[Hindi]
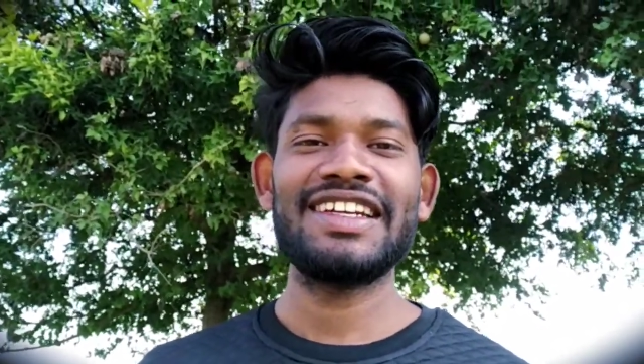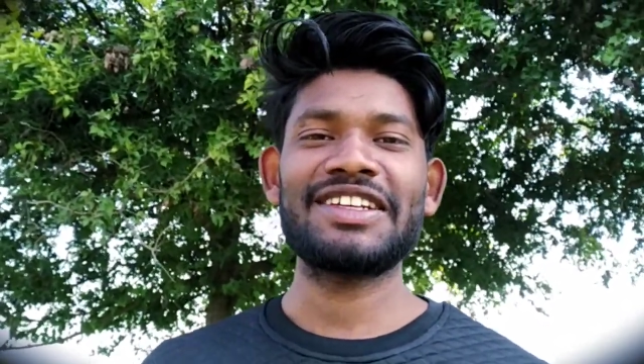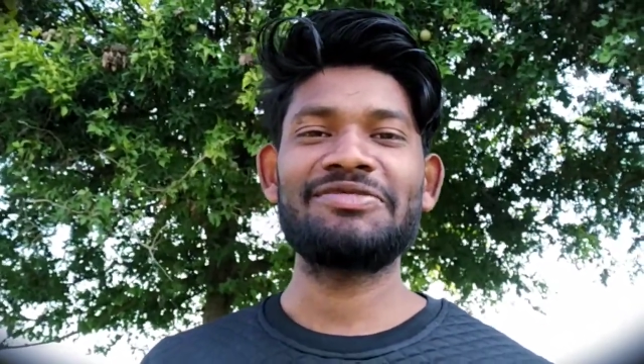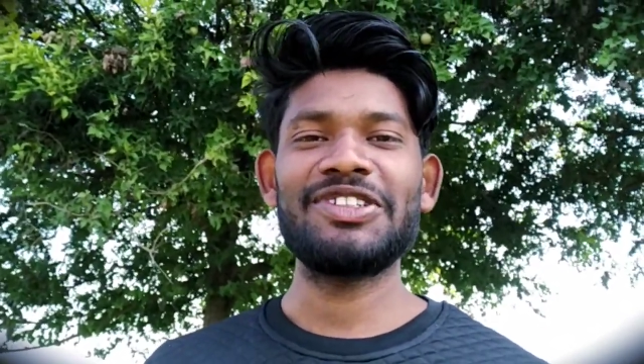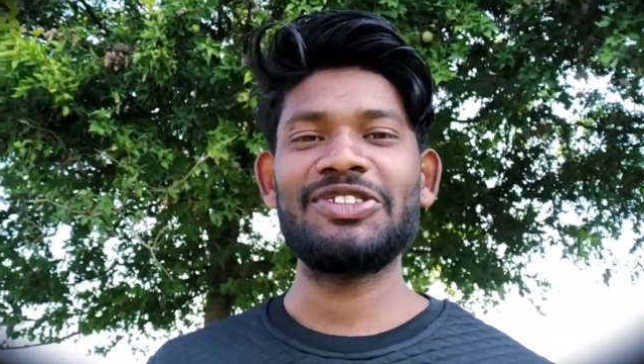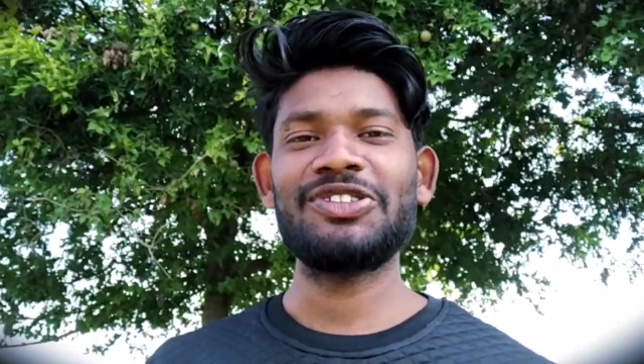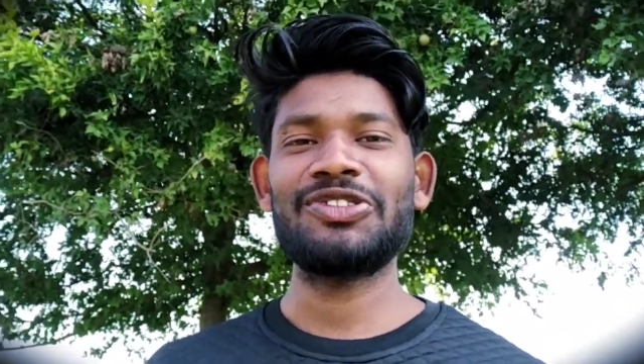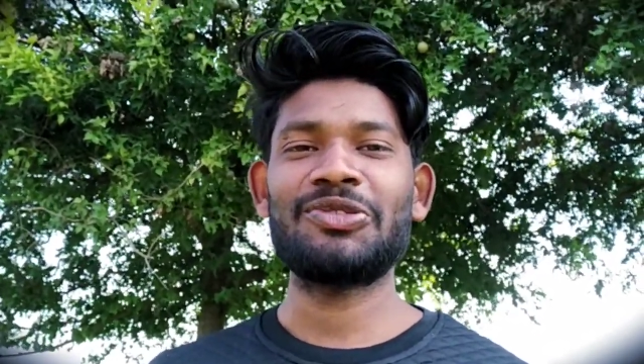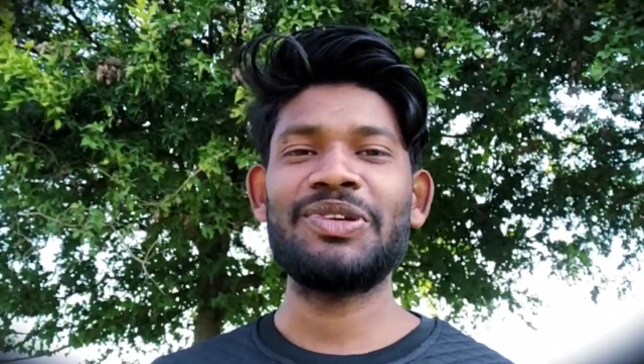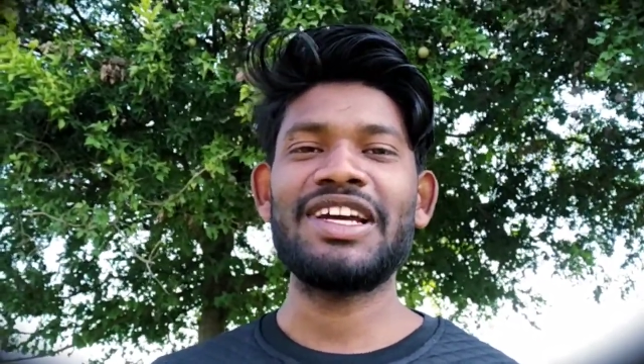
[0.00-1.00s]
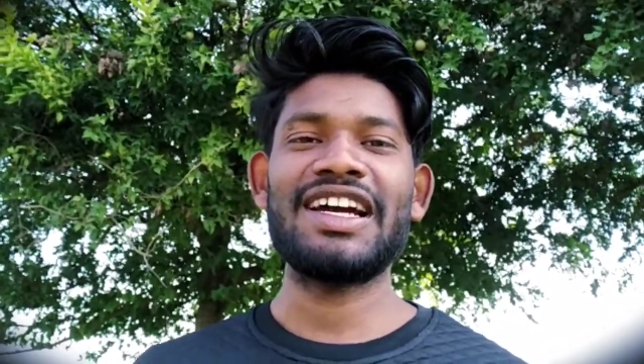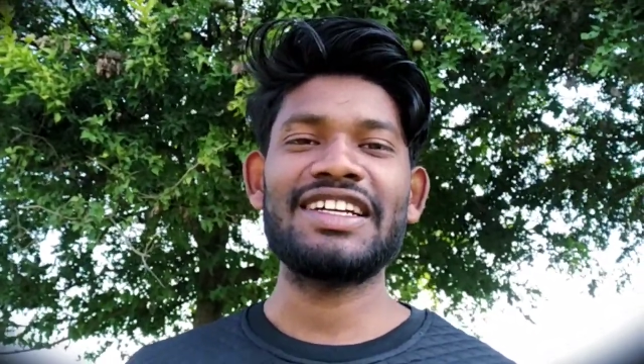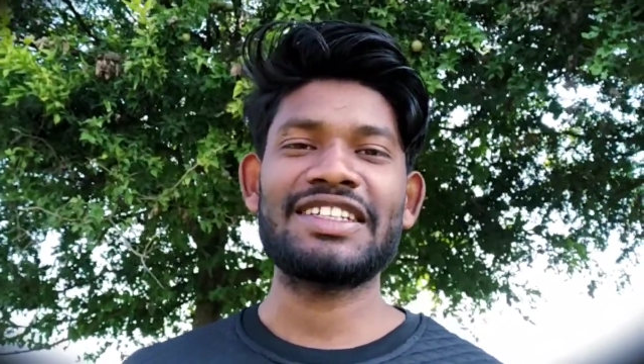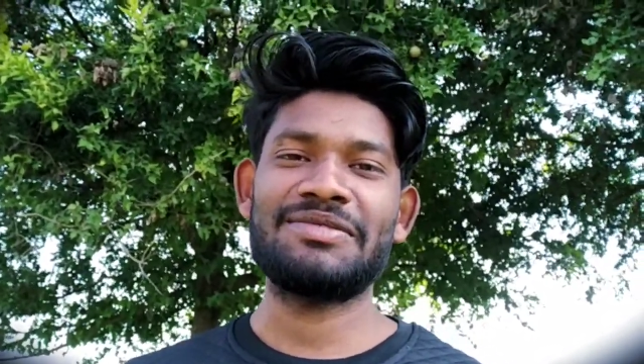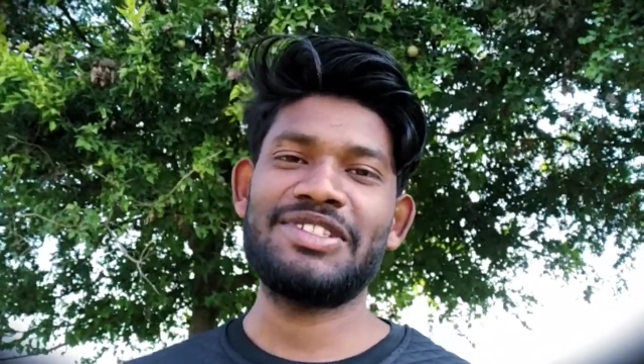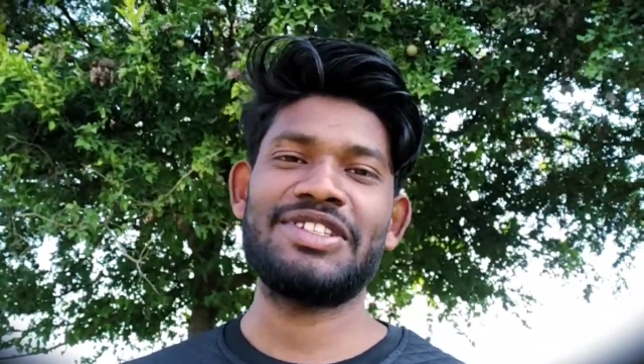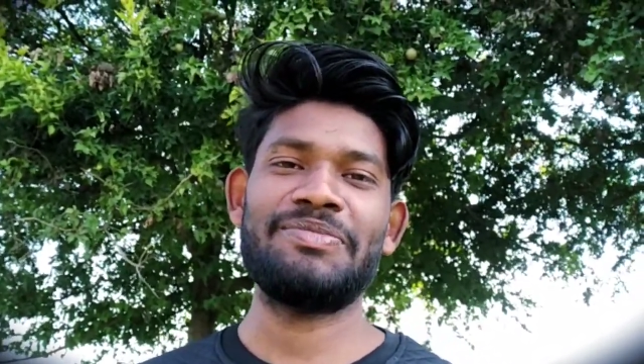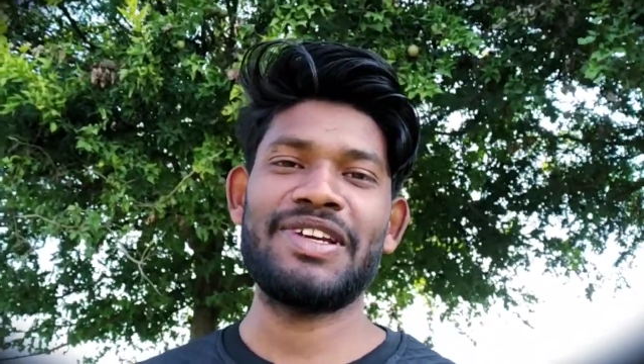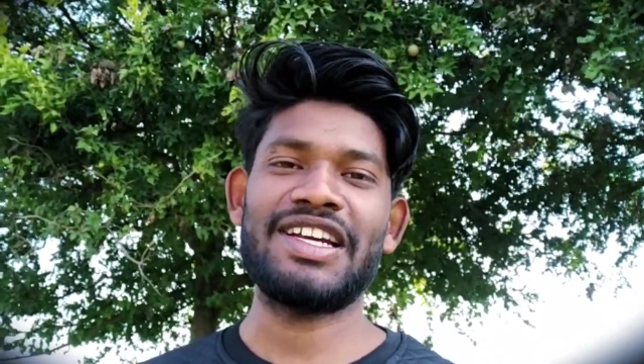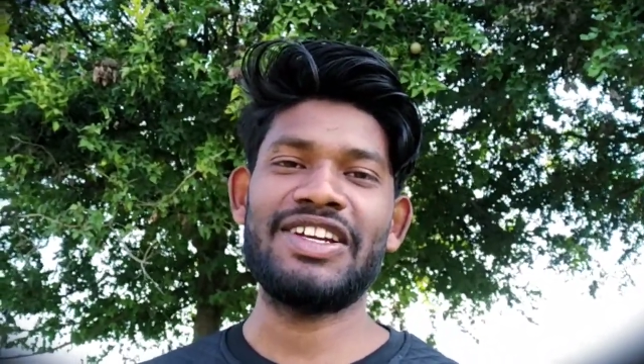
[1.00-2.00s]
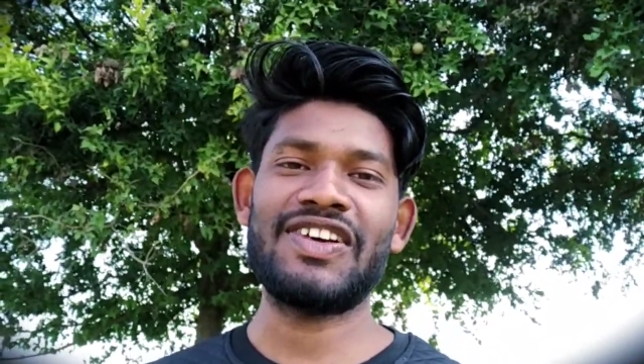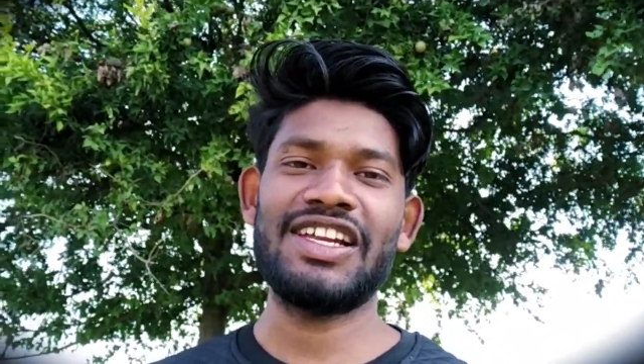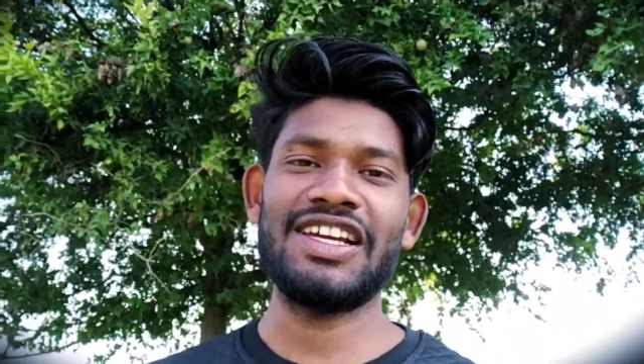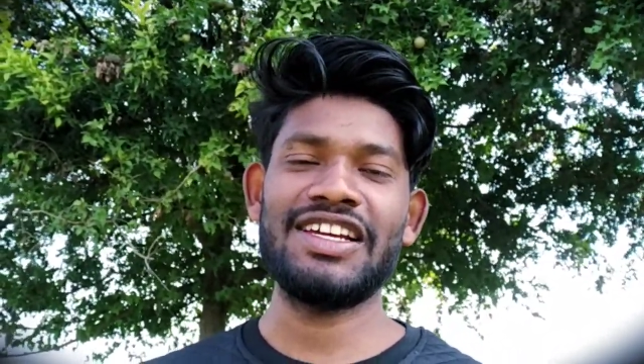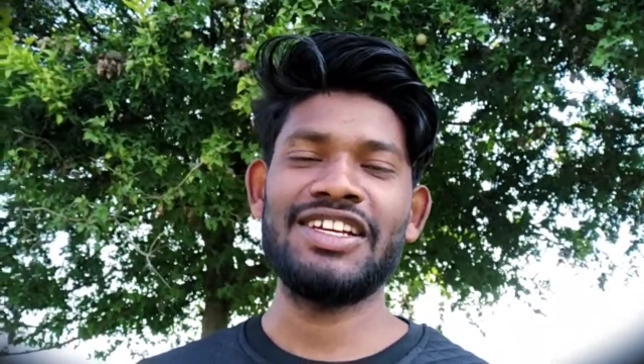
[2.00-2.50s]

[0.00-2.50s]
नेक्स्ट वीडियो जो भी आएगा सब इसी पे आने वाले